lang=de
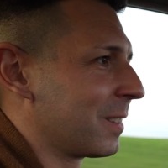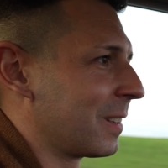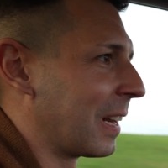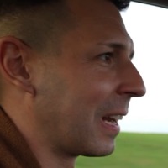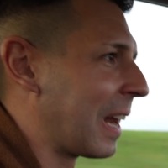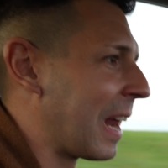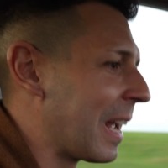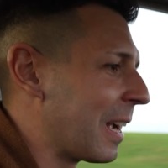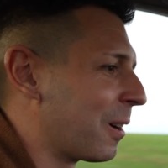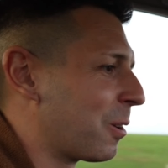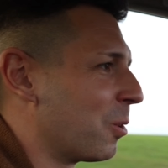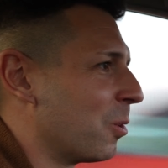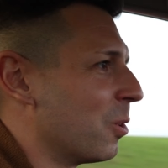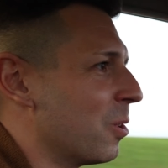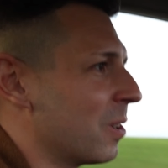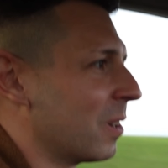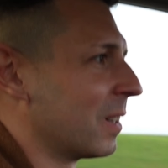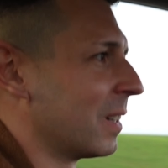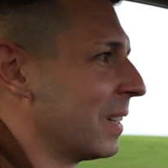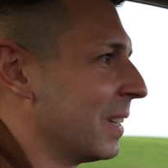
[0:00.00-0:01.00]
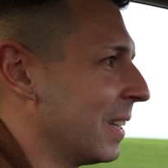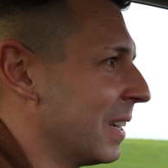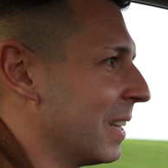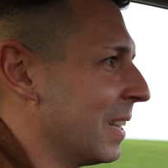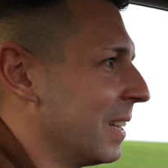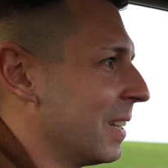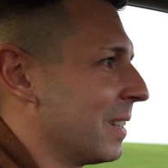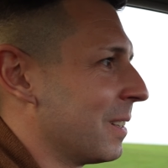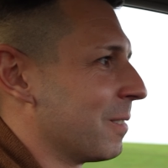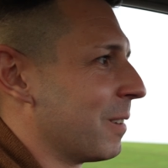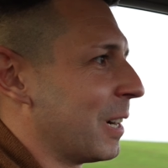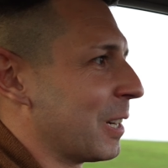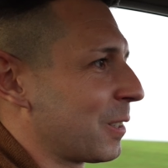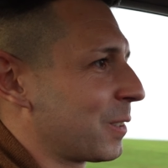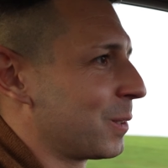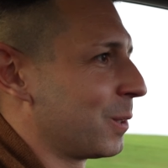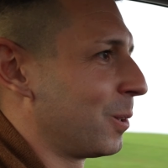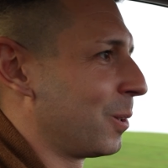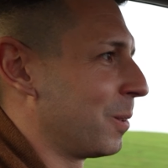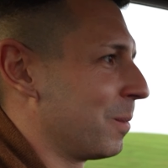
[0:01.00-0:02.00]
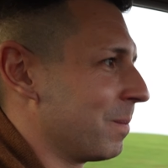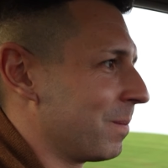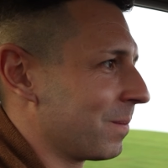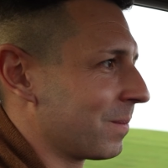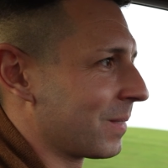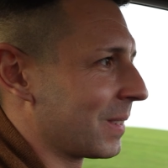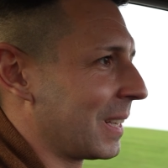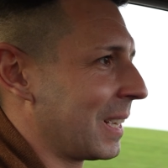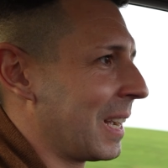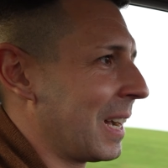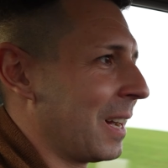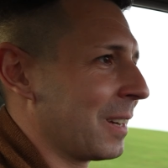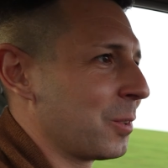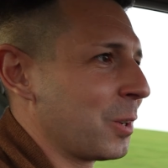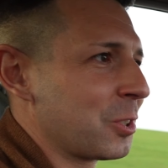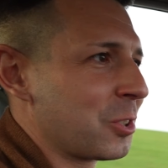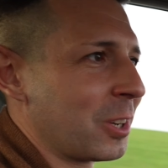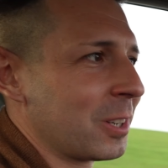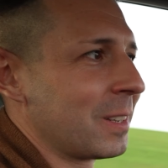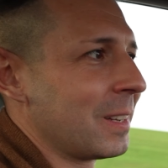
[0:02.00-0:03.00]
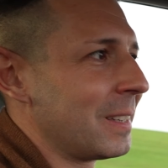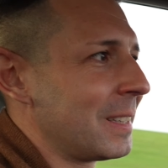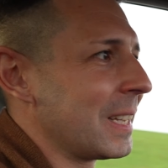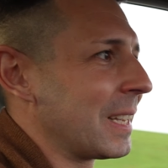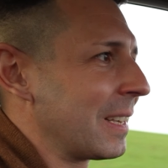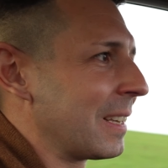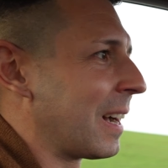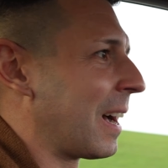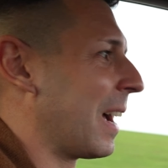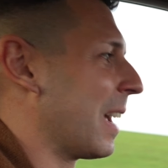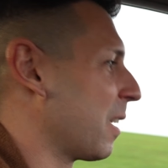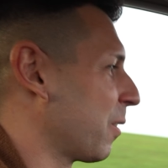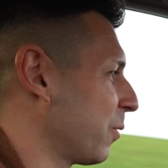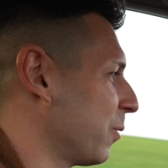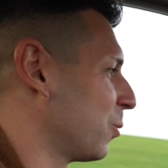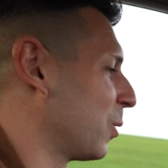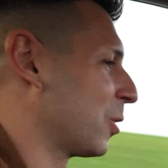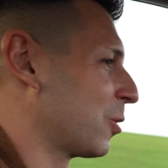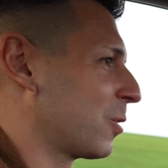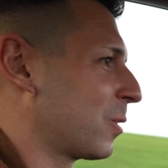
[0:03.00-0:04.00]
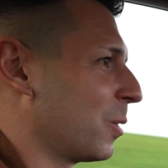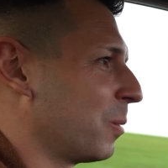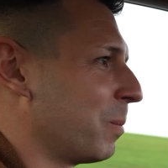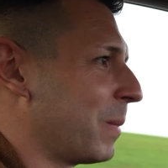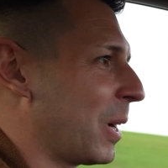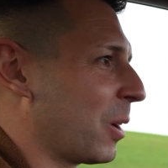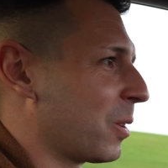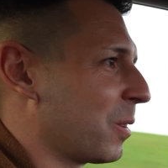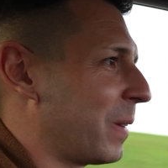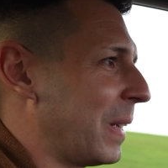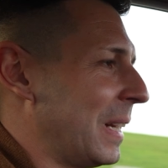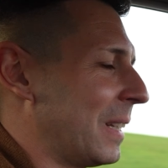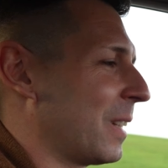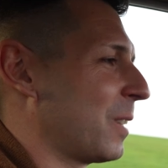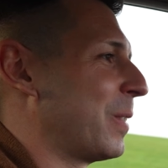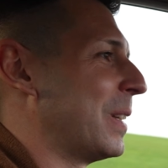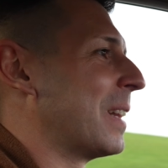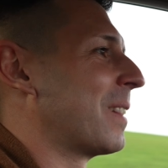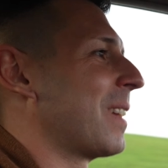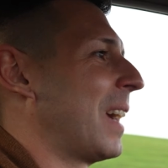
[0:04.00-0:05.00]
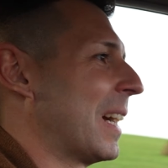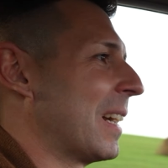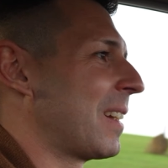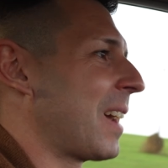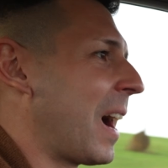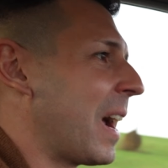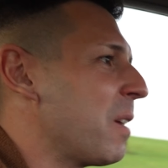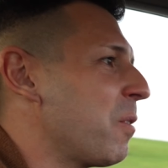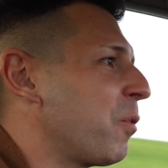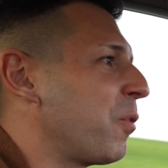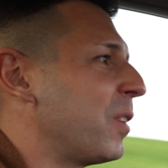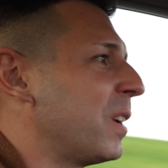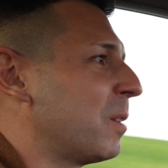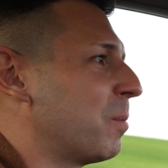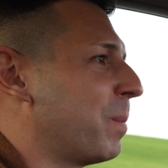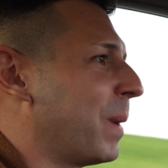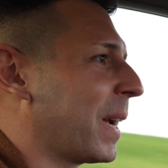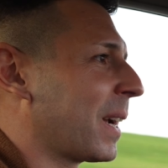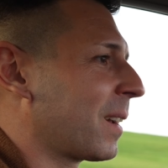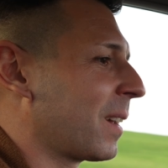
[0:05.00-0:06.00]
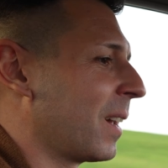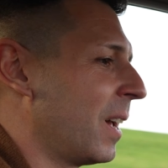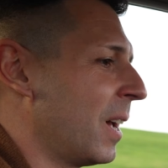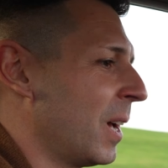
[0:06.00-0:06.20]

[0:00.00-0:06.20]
Ja. Die Lenkung, weißt du, so, ja, du hast halt den dicken Reifen, du hast so mehr oder weniger, ich will jetzt sagen, kein Feedback.